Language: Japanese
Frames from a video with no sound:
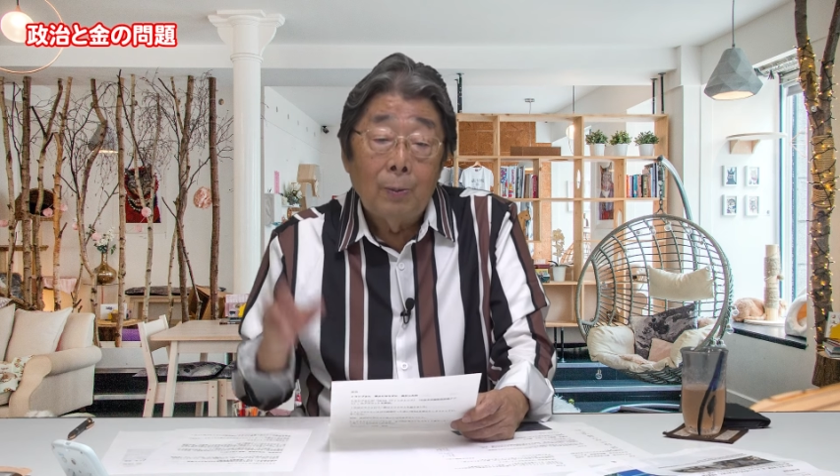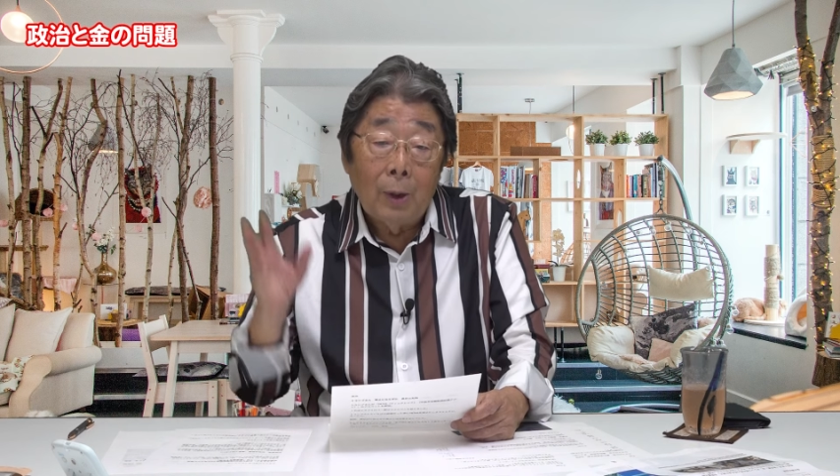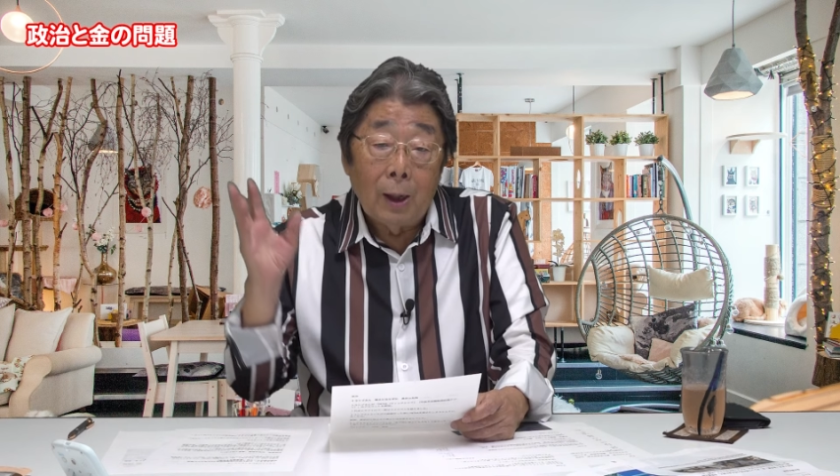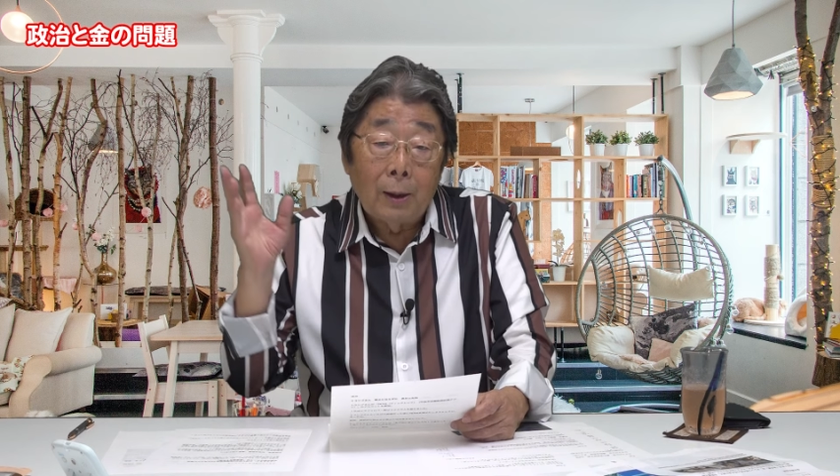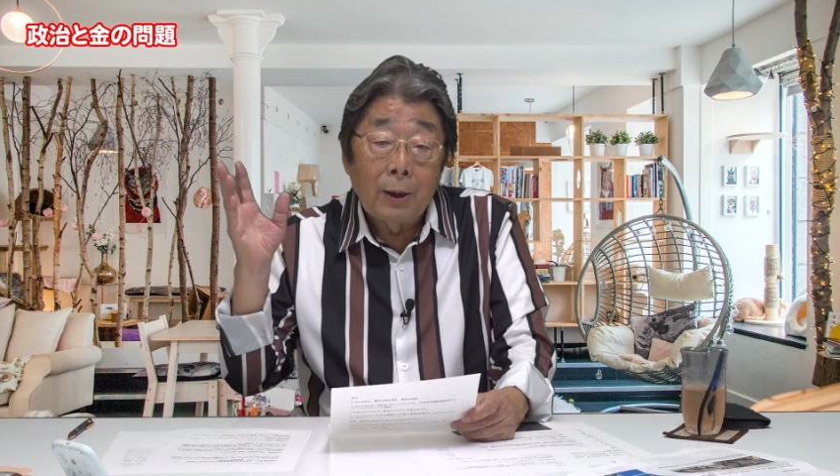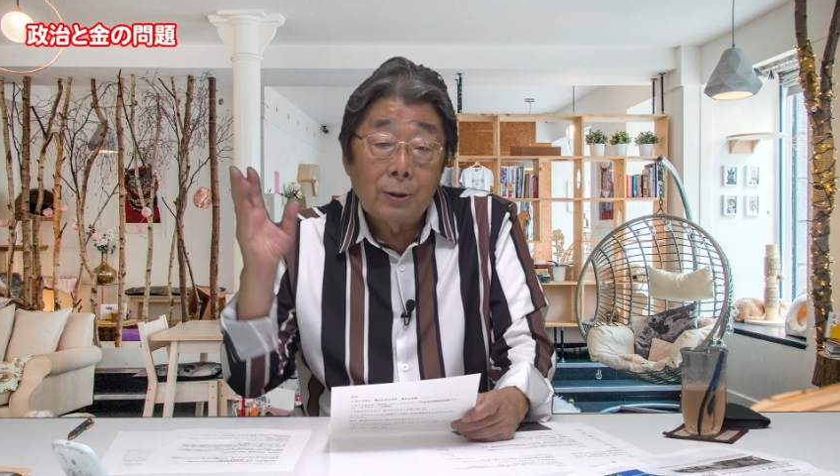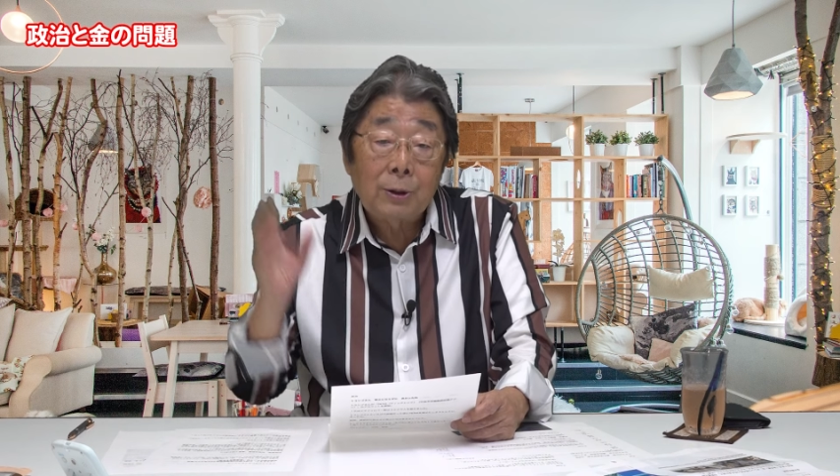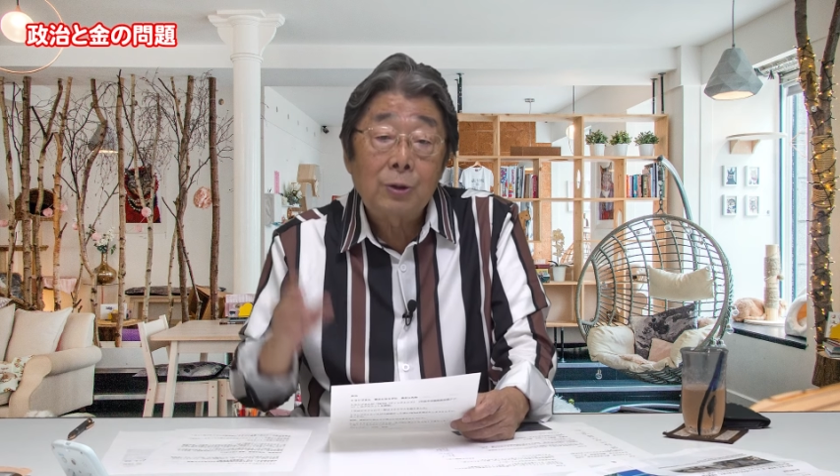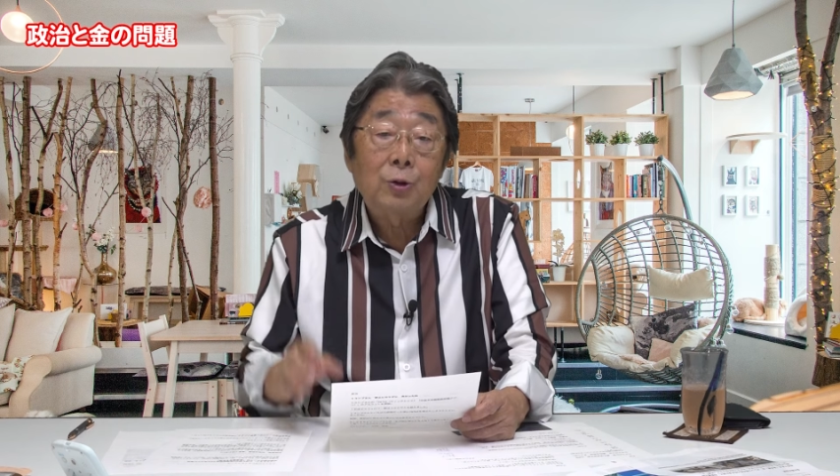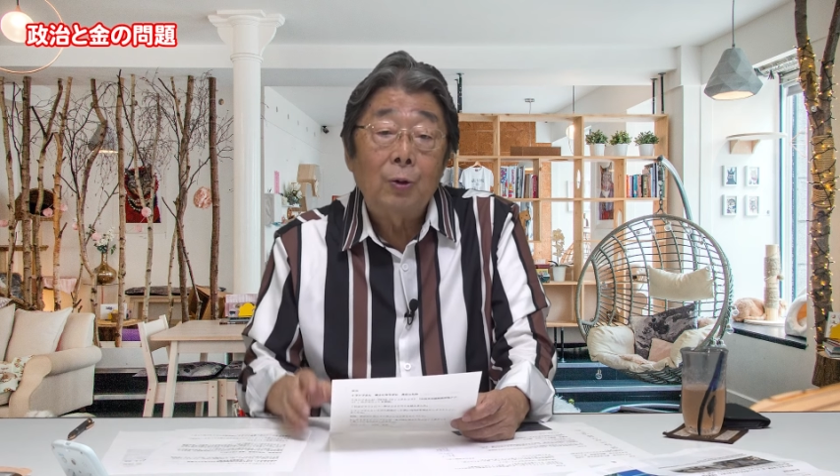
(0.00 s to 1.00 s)
まあ、検
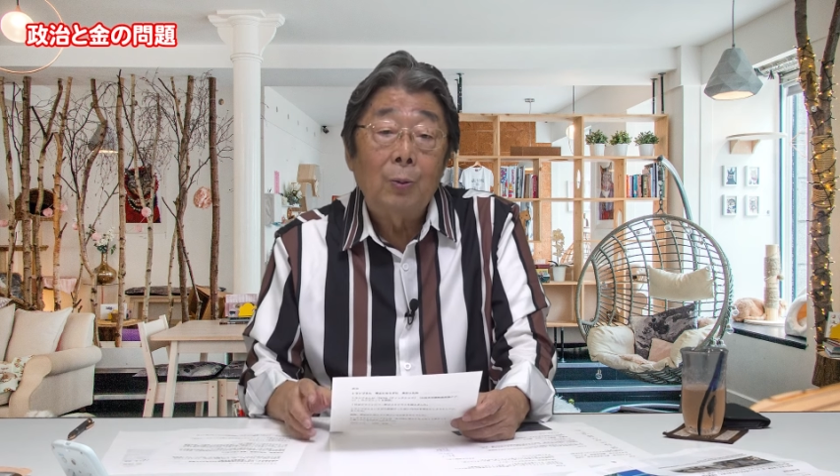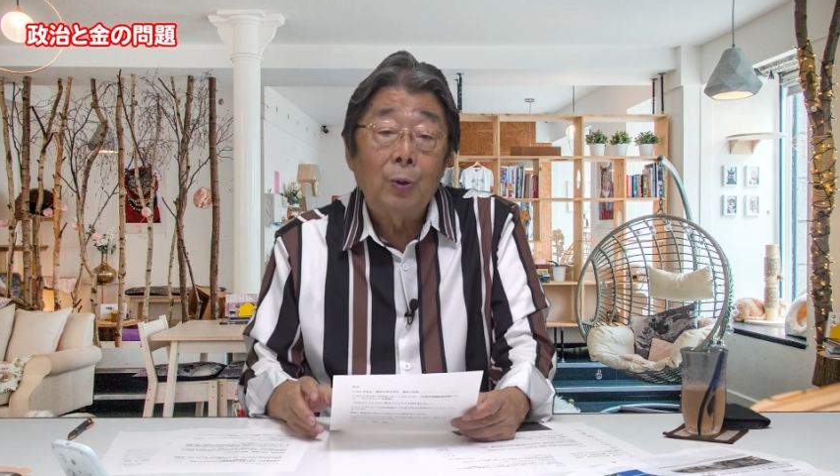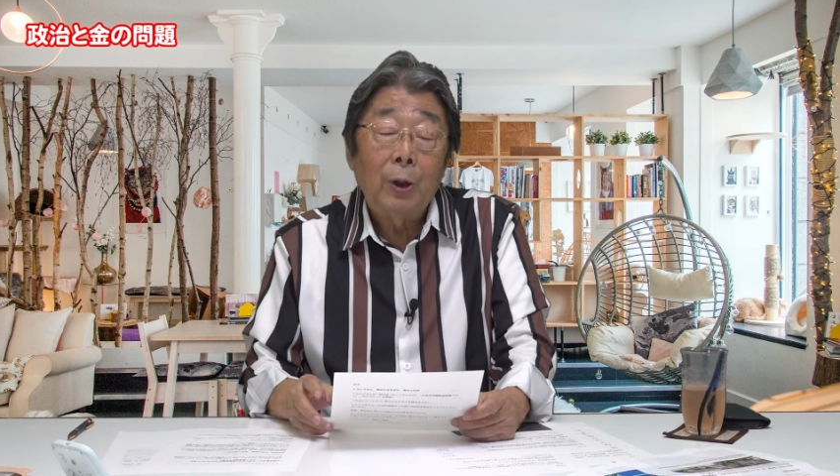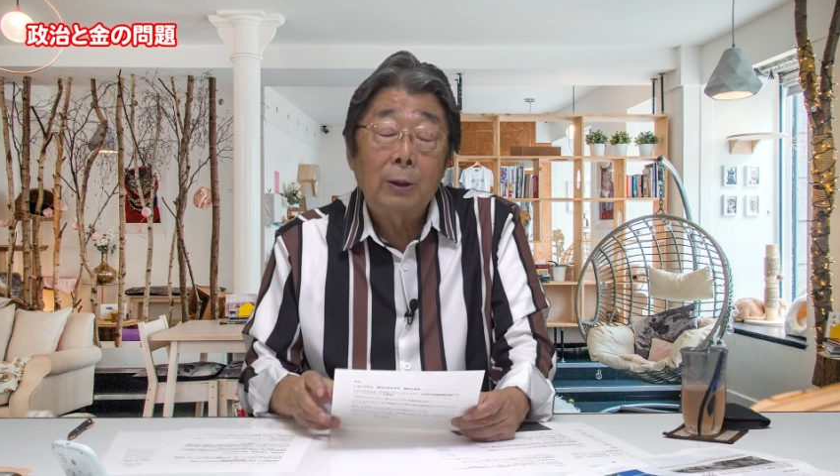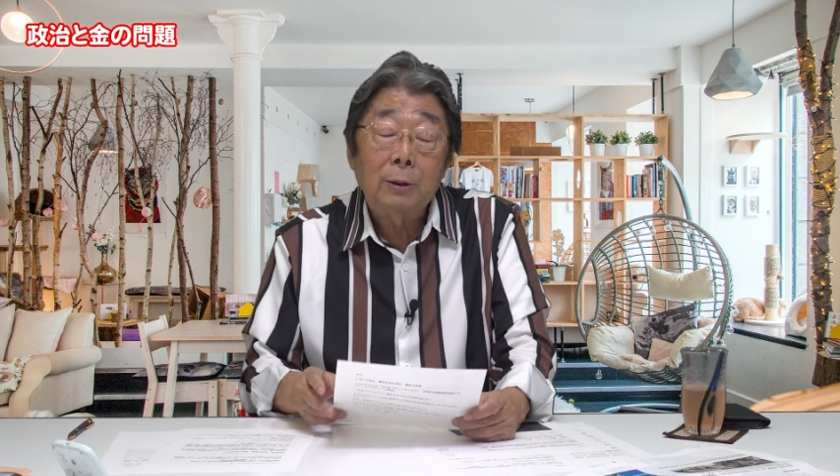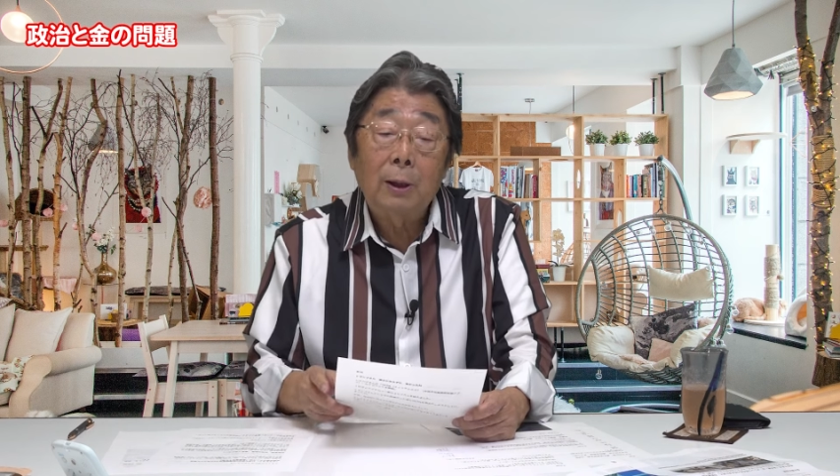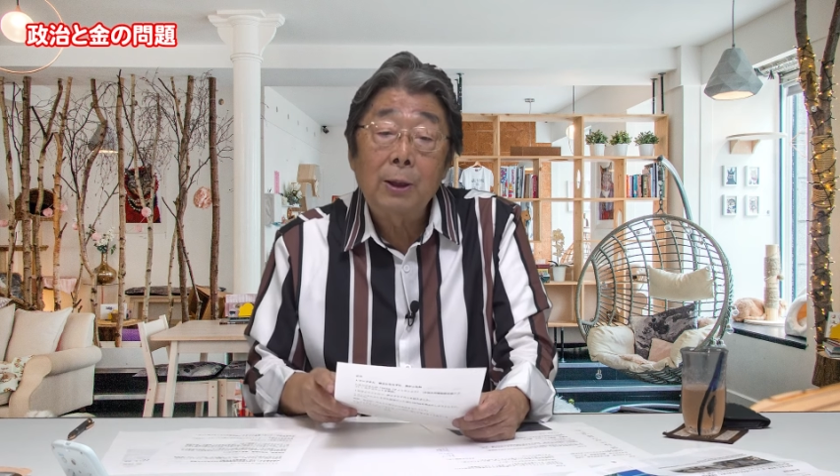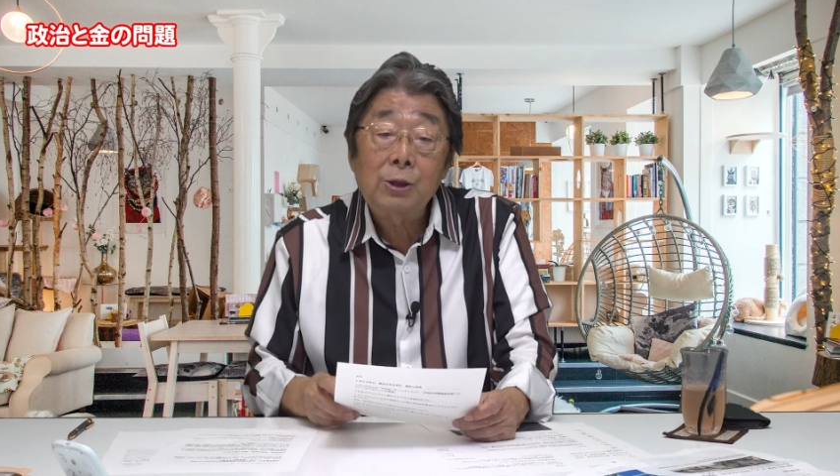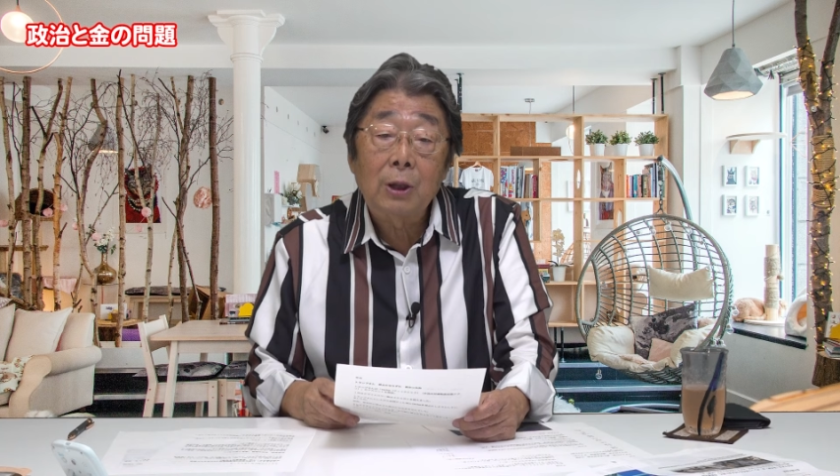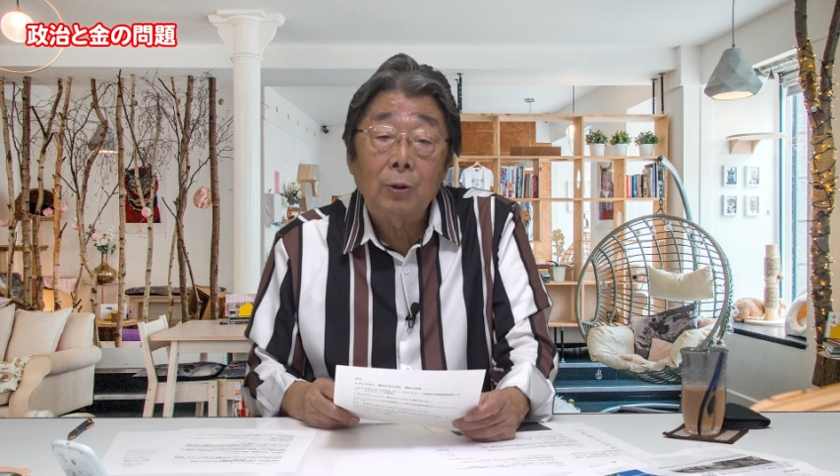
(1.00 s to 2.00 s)
察庁はもうやった
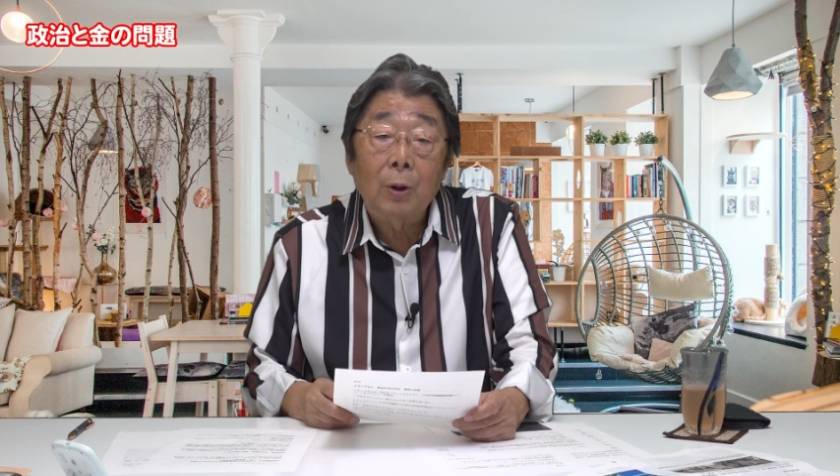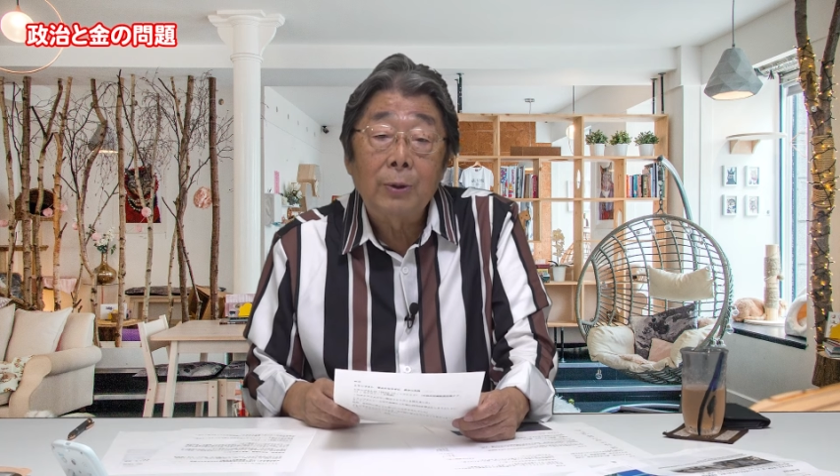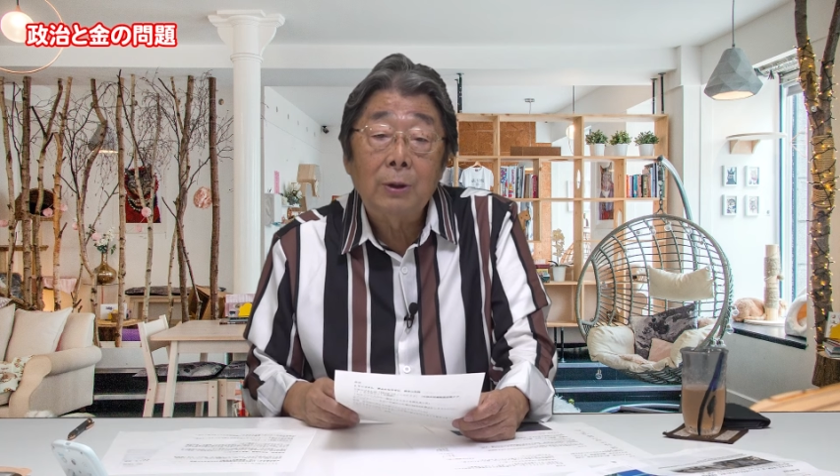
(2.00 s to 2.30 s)
話だとか、